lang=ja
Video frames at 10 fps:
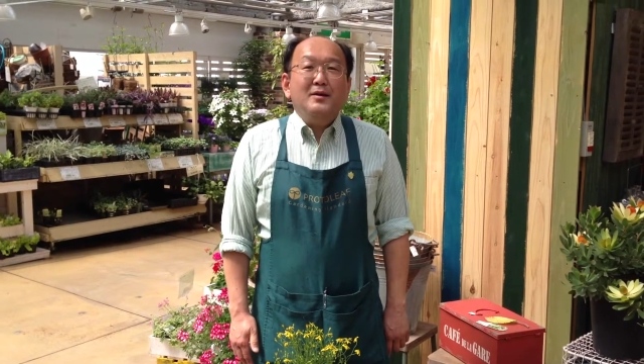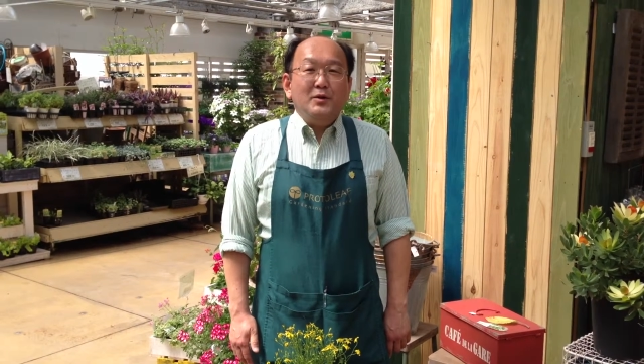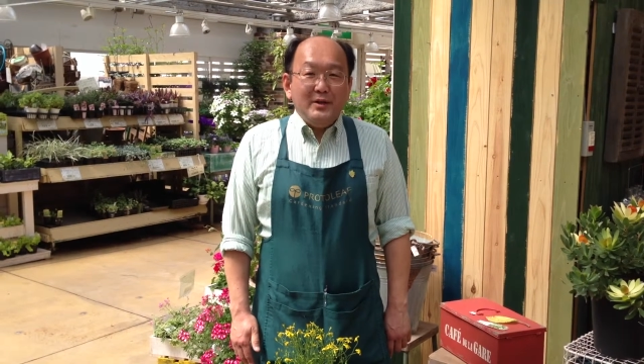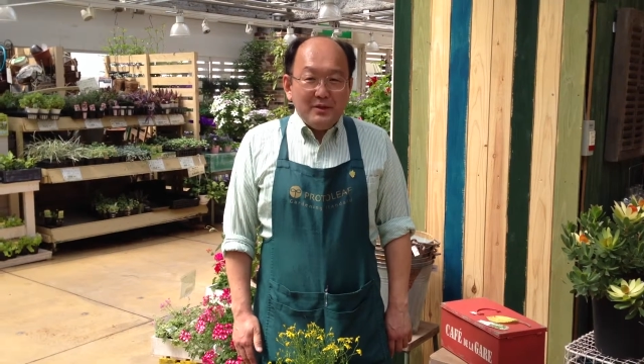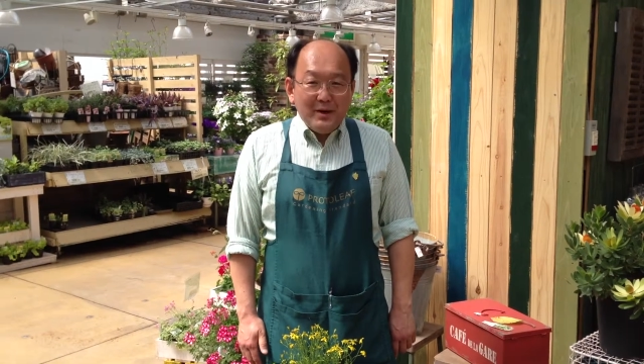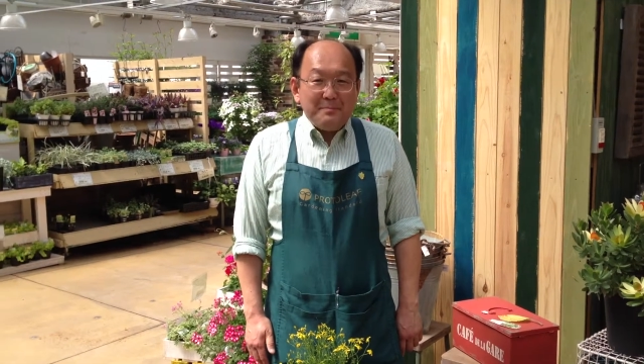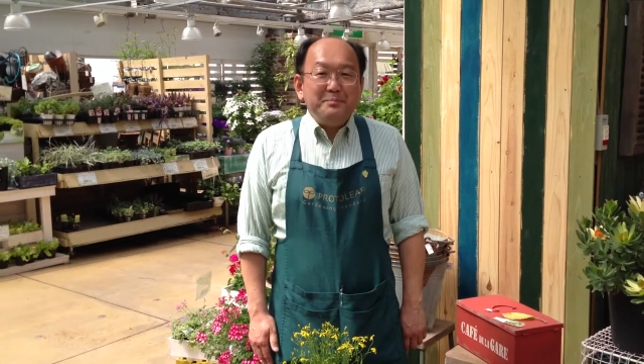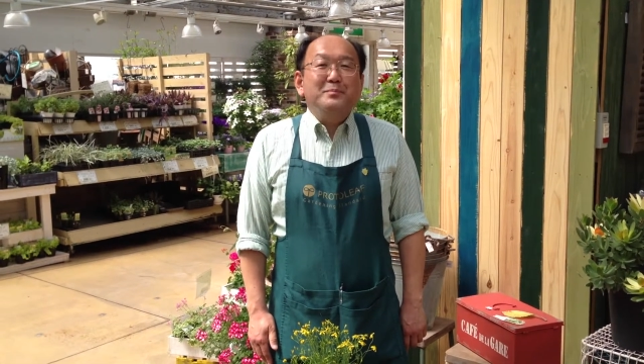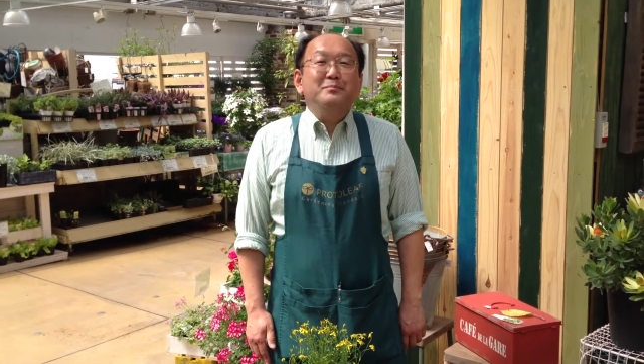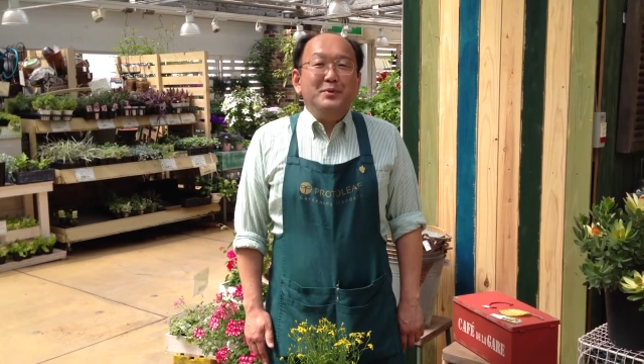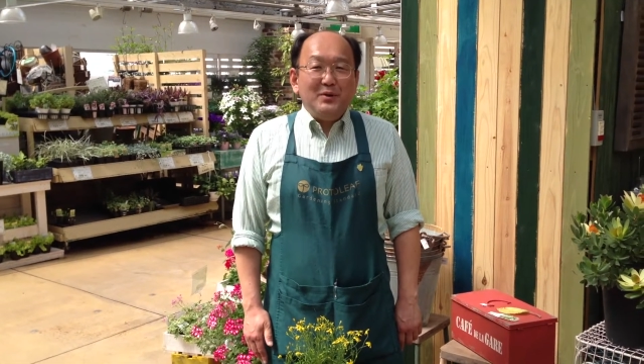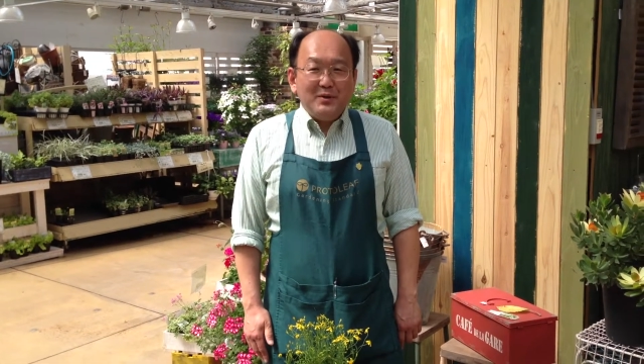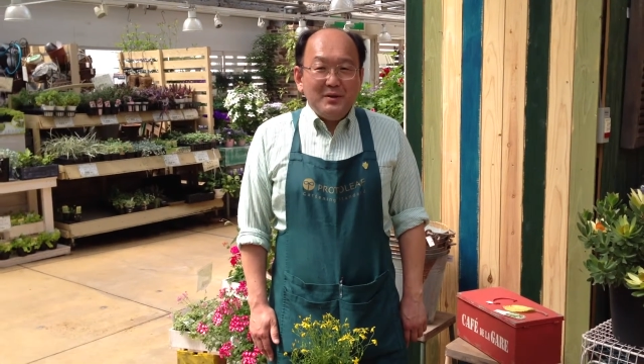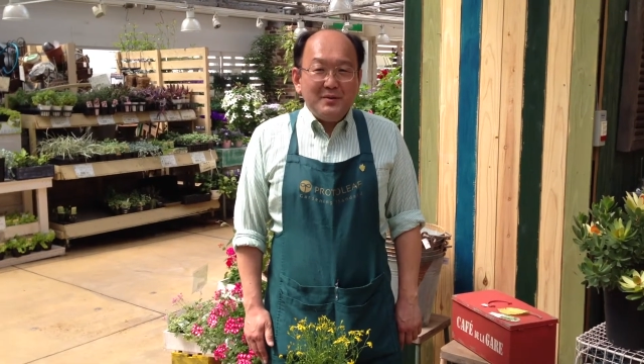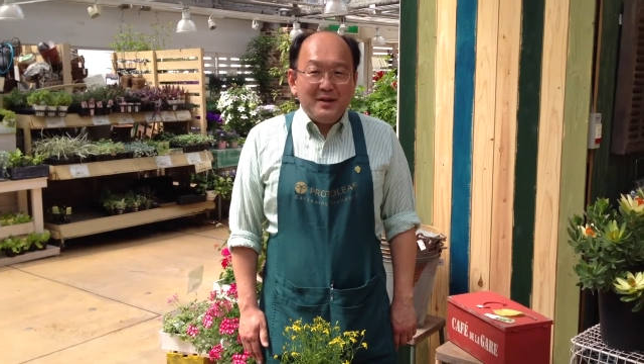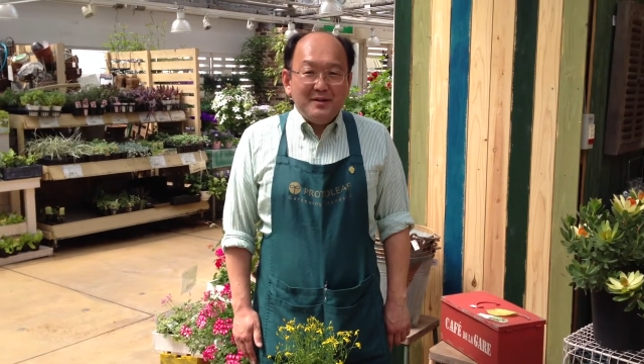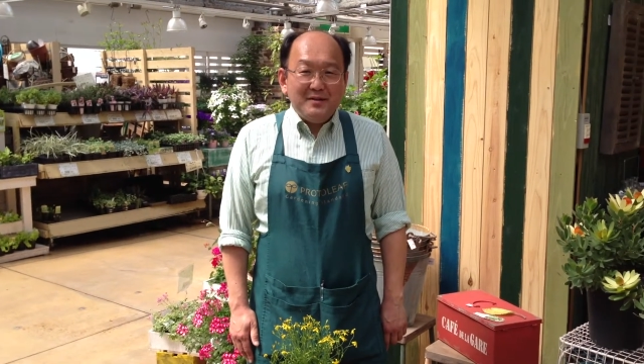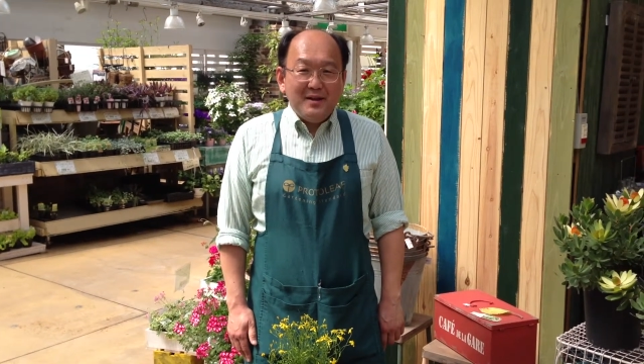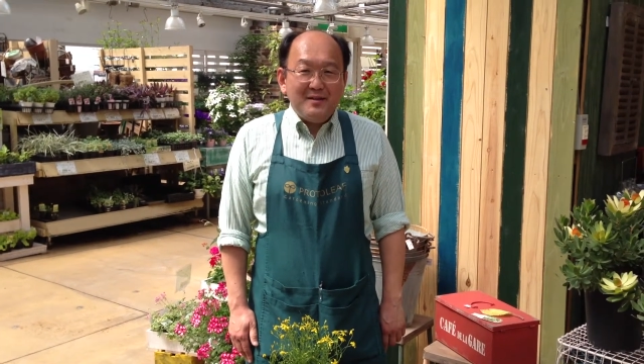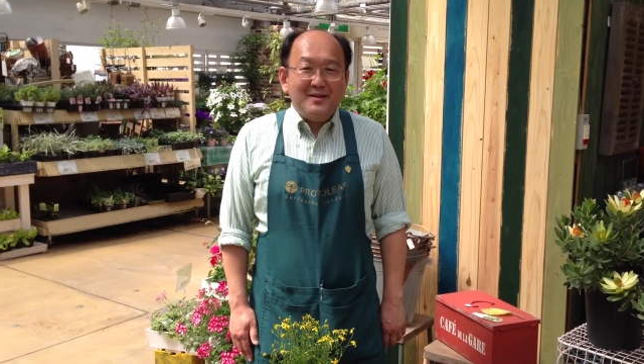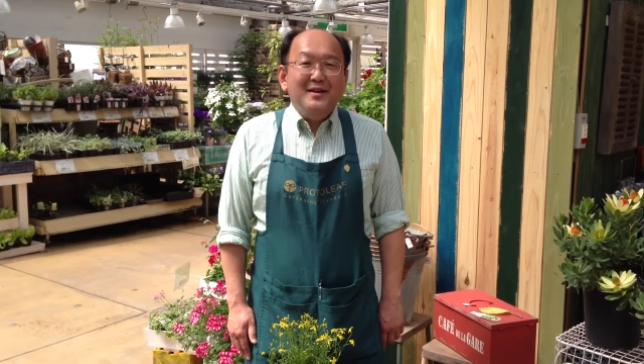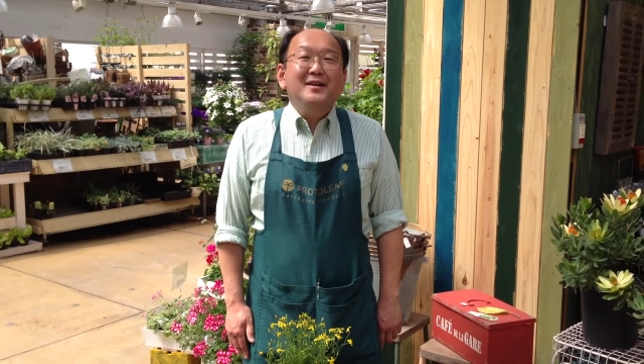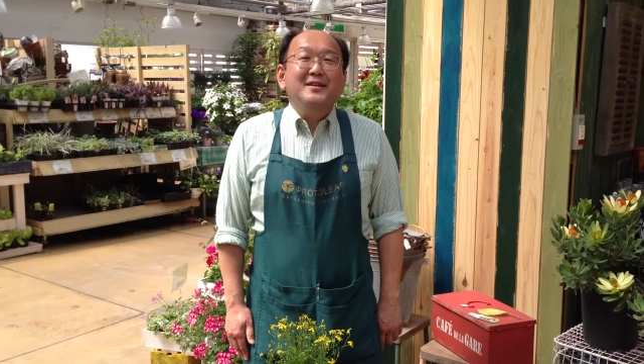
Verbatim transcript: こんにちはプロトリーフチャンネルです